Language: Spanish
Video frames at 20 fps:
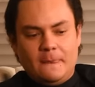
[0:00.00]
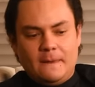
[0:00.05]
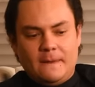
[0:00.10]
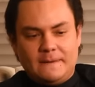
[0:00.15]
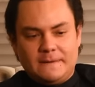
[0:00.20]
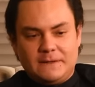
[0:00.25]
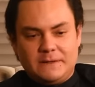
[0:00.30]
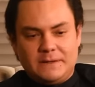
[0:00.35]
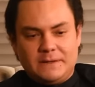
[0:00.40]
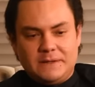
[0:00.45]

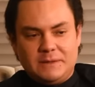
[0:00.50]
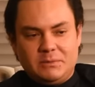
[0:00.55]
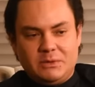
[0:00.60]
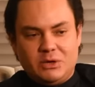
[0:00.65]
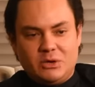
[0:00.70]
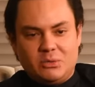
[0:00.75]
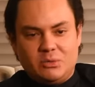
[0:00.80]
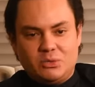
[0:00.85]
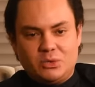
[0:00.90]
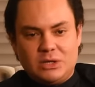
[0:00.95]
Así que
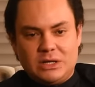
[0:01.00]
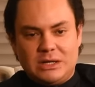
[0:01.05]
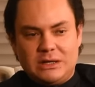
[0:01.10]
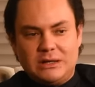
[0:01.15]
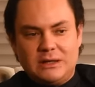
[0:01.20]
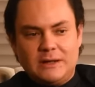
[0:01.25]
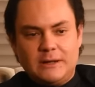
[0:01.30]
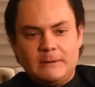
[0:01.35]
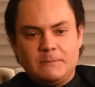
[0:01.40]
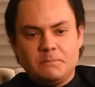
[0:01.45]
me
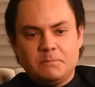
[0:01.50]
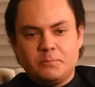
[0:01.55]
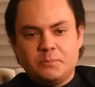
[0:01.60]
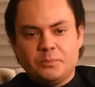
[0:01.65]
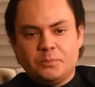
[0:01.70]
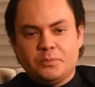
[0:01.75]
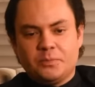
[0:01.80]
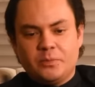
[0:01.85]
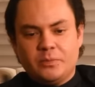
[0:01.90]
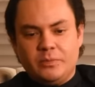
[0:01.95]
comuniqué,
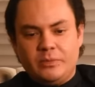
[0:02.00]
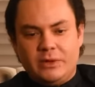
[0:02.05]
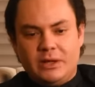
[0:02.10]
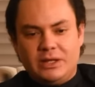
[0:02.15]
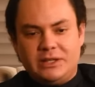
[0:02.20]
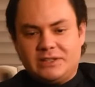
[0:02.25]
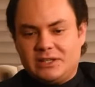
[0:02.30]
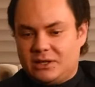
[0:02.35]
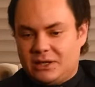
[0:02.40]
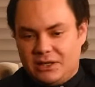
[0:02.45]

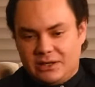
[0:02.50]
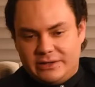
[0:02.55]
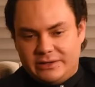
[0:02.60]
hice,